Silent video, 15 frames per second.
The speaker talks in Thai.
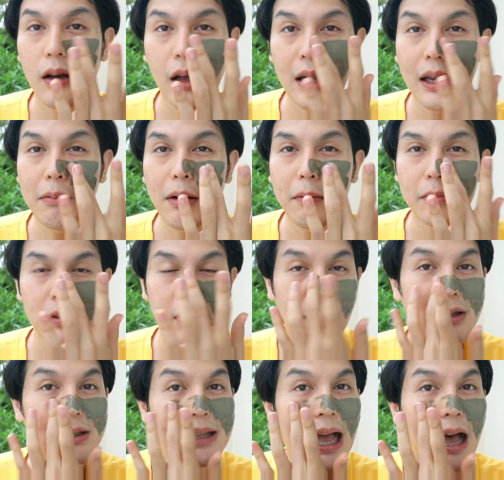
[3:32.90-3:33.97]
อันนี้แบบตอ
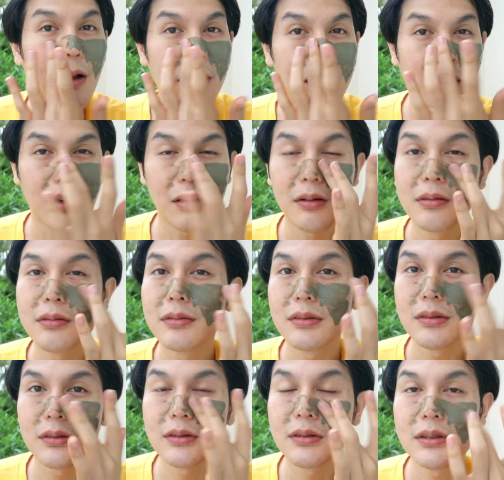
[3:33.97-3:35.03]
นเช้าเลยเนาะ
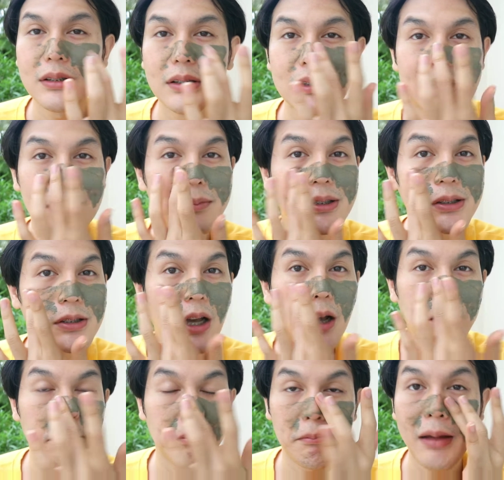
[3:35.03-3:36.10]
คือเจมจะชอ
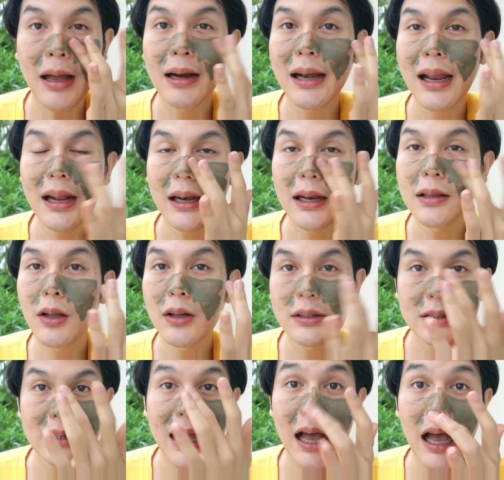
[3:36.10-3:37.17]
บมาร์กหน้าในตอน
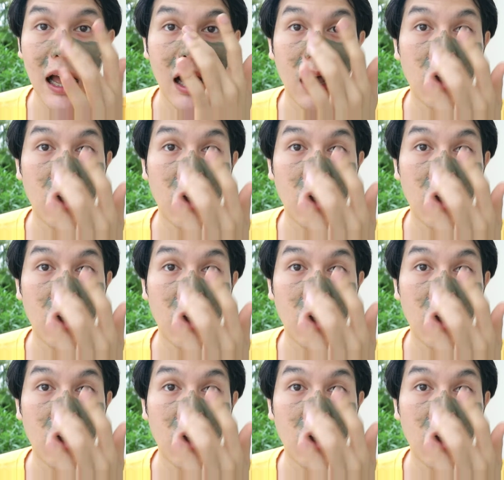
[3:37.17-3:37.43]
เช้า